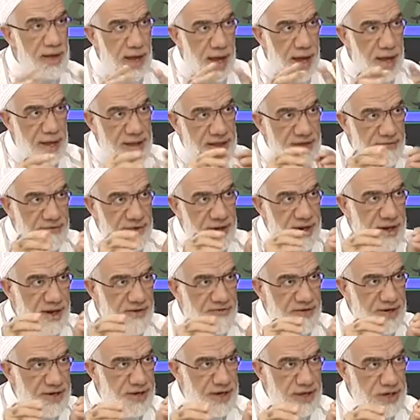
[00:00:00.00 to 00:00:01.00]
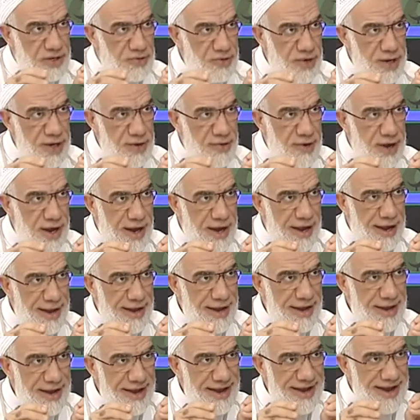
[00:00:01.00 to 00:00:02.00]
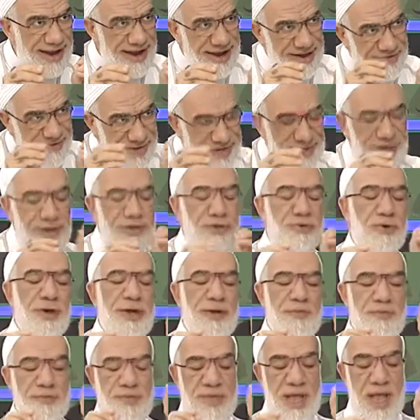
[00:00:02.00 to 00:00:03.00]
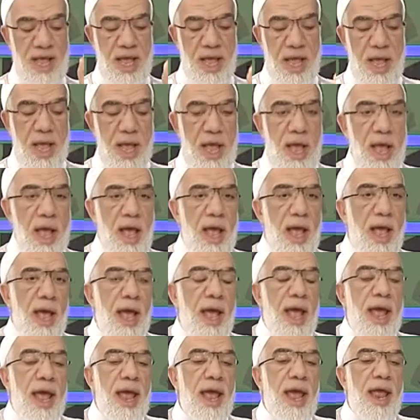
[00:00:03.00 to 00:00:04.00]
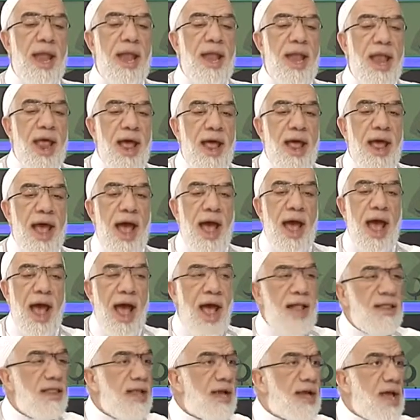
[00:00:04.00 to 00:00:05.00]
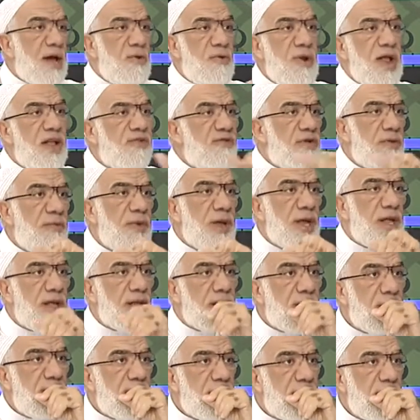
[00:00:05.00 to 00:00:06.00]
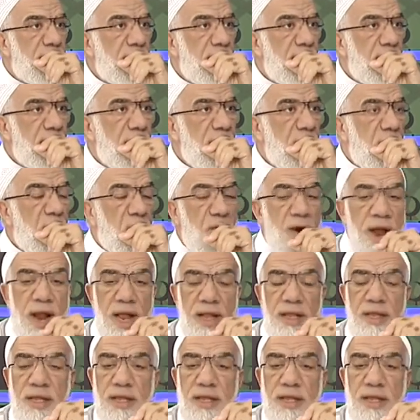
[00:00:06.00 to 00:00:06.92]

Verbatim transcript: طب نفصل شويه ولا نعم نفصل نعم. شويه ان عندك اولاد في البيت ولد